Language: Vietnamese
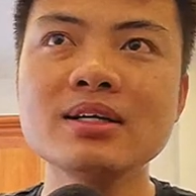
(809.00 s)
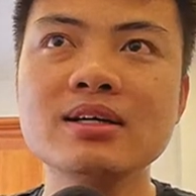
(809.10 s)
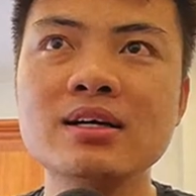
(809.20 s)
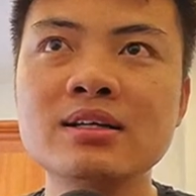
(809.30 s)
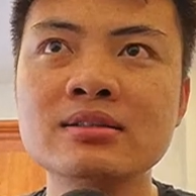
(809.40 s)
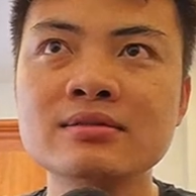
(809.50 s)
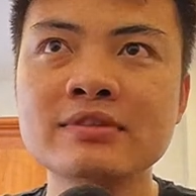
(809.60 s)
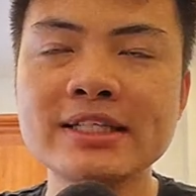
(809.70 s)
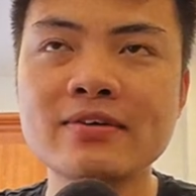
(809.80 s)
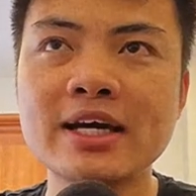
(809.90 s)
Uh,
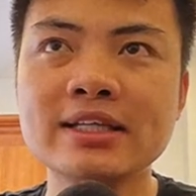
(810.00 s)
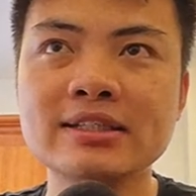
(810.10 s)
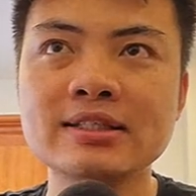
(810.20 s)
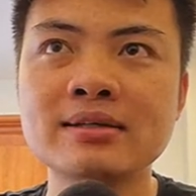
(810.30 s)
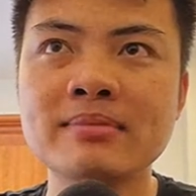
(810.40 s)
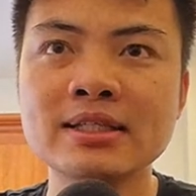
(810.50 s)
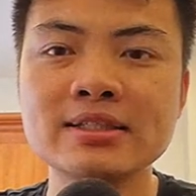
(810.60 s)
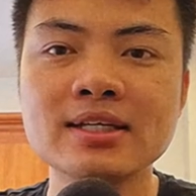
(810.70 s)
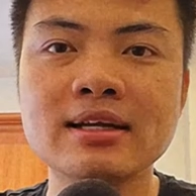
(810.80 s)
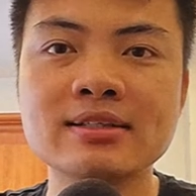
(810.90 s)
video này thì mang tính
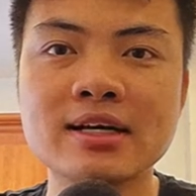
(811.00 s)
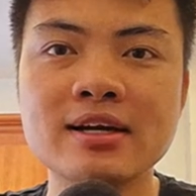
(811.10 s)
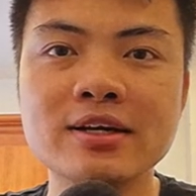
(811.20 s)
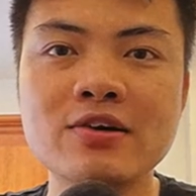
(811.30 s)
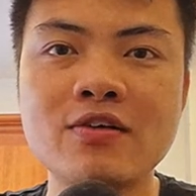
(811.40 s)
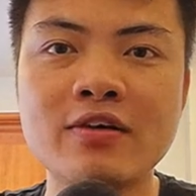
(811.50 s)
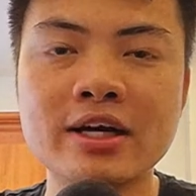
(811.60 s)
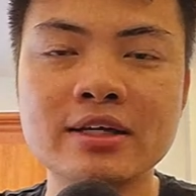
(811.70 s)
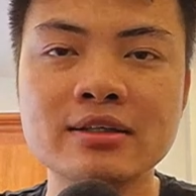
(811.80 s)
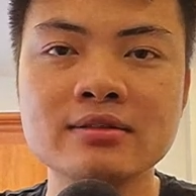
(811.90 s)
chất là trả lời câu
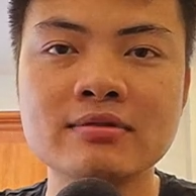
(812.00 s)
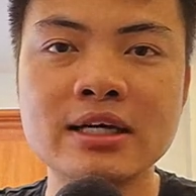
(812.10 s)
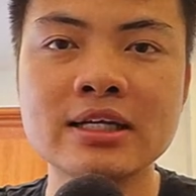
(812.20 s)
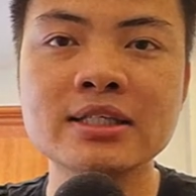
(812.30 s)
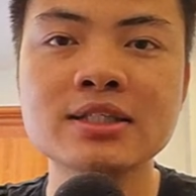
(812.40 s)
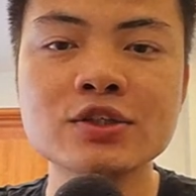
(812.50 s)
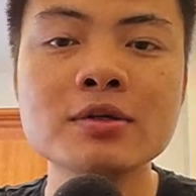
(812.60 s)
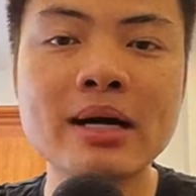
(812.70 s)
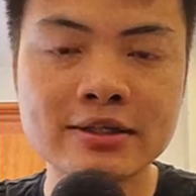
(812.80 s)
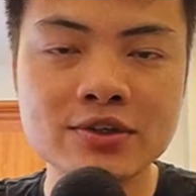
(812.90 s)
hỏi và định hướng cho
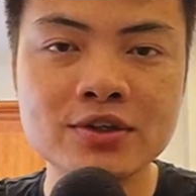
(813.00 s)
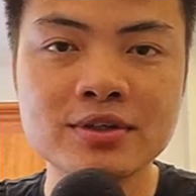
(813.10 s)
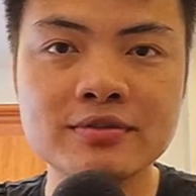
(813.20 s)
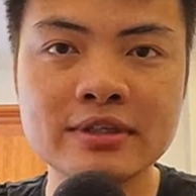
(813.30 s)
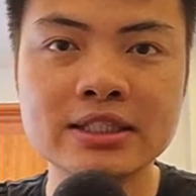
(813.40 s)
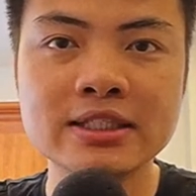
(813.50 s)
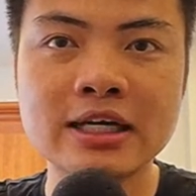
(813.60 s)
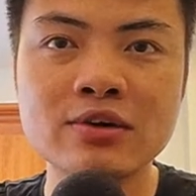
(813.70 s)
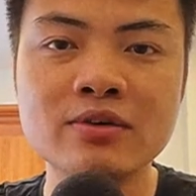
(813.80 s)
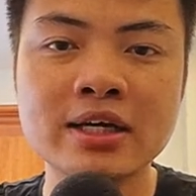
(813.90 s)
các bạn thôi vì những
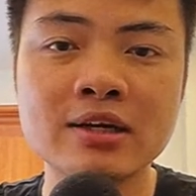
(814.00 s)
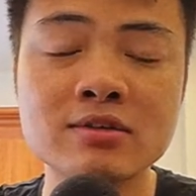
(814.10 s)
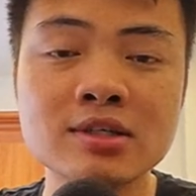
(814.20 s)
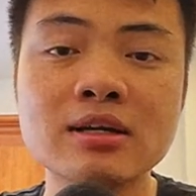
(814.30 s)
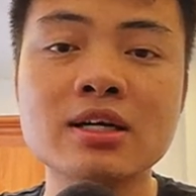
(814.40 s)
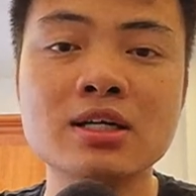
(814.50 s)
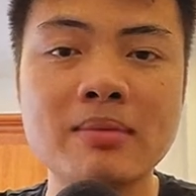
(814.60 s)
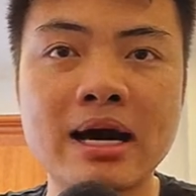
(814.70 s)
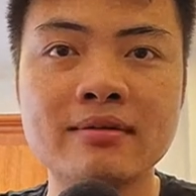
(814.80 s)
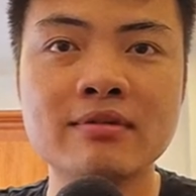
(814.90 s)
cái lỗi này nó rất là cơ
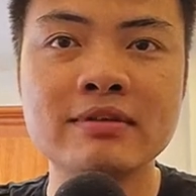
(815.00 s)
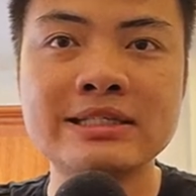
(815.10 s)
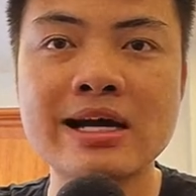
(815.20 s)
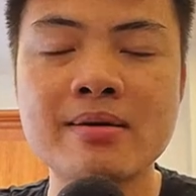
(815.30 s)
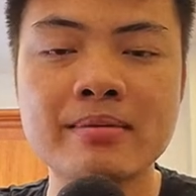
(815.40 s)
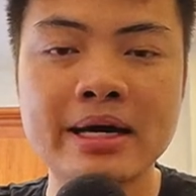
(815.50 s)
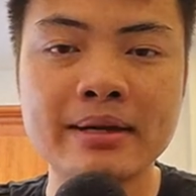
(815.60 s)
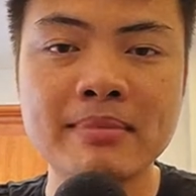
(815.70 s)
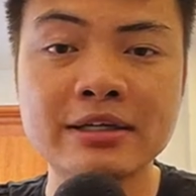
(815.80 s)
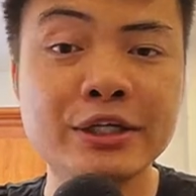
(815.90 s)
bản và vì sao các bạn
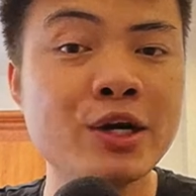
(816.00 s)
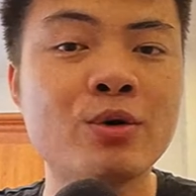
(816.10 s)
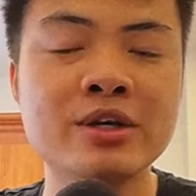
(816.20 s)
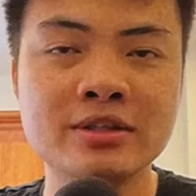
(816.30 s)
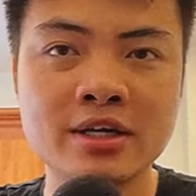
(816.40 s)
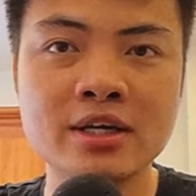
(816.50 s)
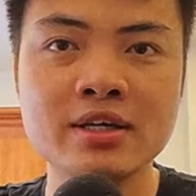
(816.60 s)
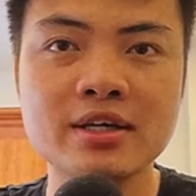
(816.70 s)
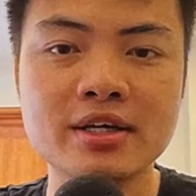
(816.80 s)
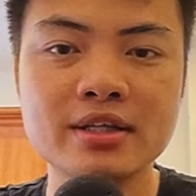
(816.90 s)
lại mắc nhiều đến thế
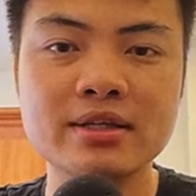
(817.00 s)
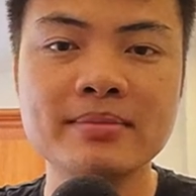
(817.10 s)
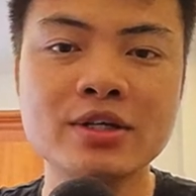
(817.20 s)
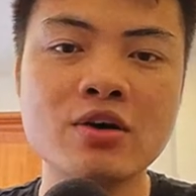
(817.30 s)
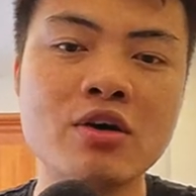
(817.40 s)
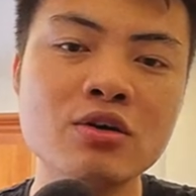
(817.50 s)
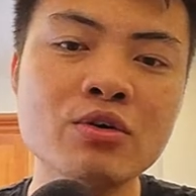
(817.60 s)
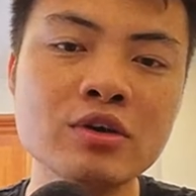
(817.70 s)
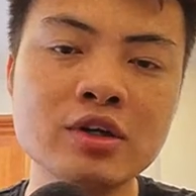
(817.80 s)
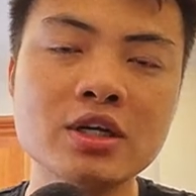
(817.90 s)
thì mình có
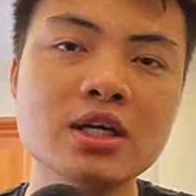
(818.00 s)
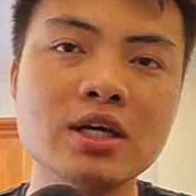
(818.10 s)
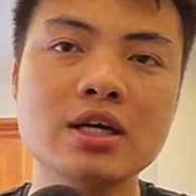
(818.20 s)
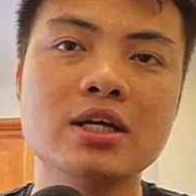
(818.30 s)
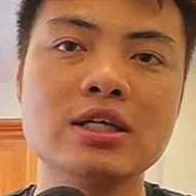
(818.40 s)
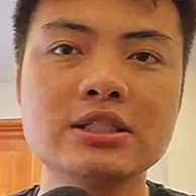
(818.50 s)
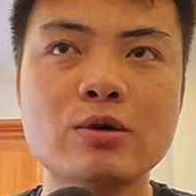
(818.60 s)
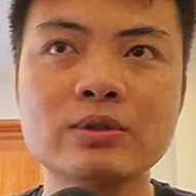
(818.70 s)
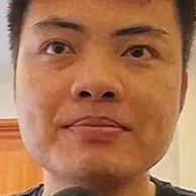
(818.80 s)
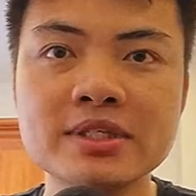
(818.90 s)
đôi
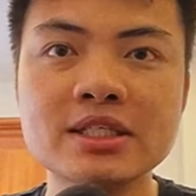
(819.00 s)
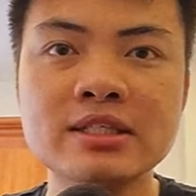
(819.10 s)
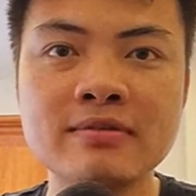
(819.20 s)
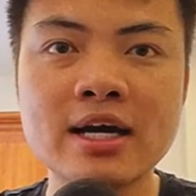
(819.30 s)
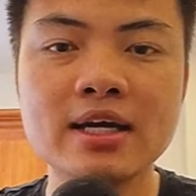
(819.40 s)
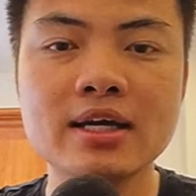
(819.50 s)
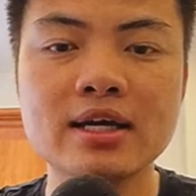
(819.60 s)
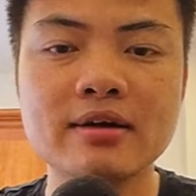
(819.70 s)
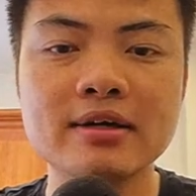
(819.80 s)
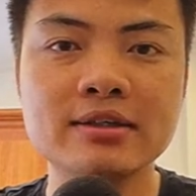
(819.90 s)
dòng tâm sự như vậy
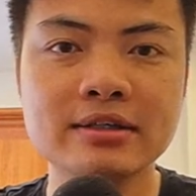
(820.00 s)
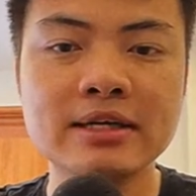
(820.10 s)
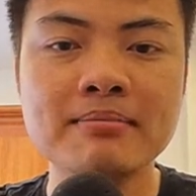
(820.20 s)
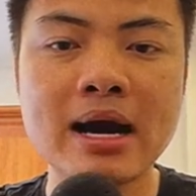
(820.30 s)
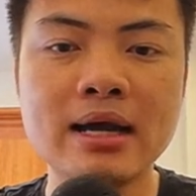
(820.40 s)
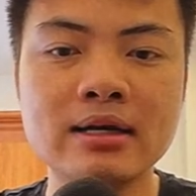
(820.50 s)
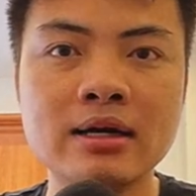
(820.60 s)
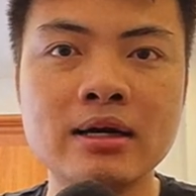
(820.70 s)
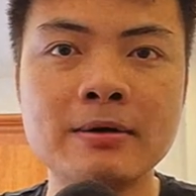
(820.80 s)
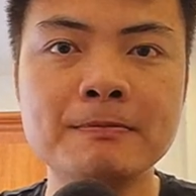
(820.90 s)
gửi đến bạn
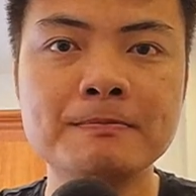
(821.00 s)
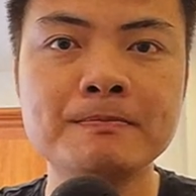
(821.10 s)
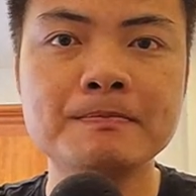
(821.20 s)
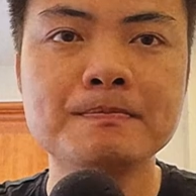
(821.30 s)
uh,